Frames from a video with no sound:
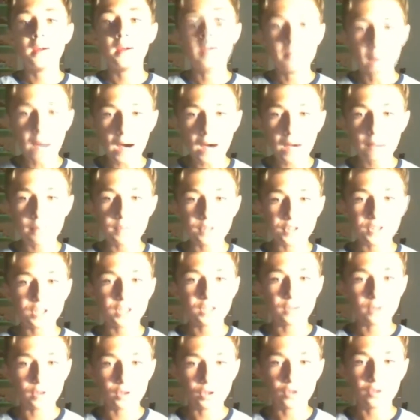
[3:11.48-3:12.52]
ma mi
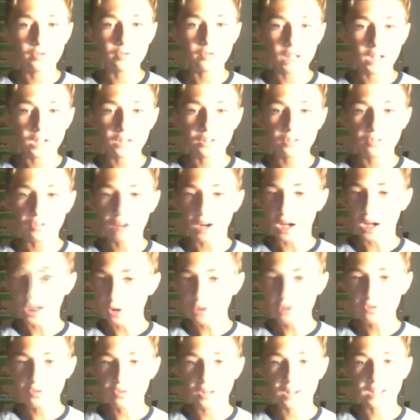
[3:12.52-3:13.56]
sentivo in dovere di
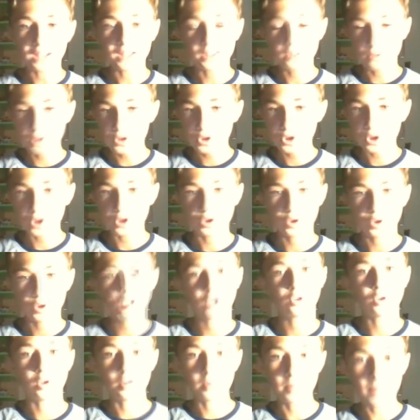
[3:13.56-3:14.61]
farlo. Infatti, visto che sono
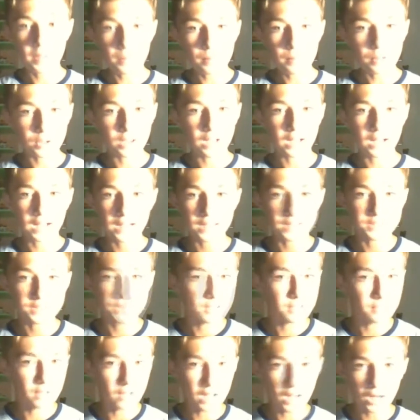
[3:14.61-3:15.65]
stato il primo della classe
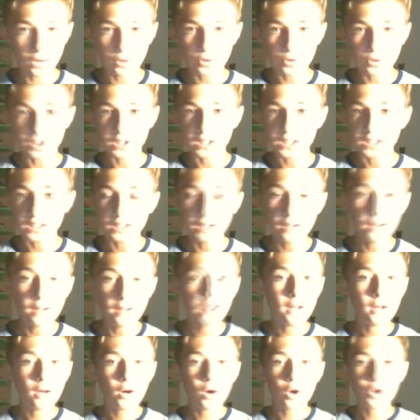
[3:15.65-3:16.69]
ad avere la notizia,
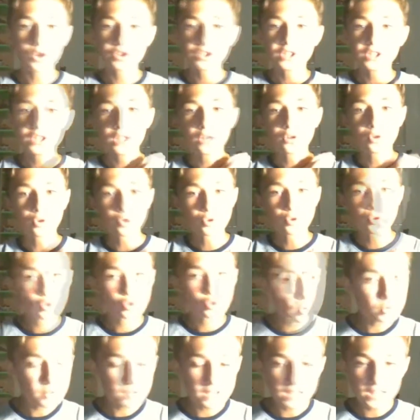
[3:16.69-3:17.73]
ho scritto
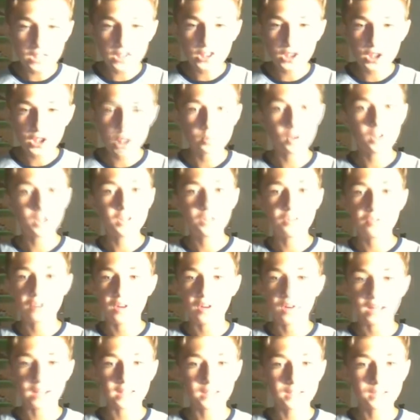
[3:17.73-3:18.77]
subitissimo di
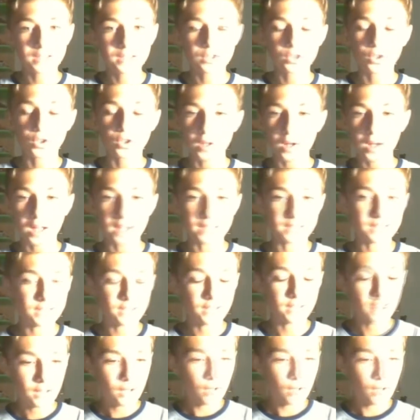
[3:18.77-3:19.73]
fare attenzione, anzi,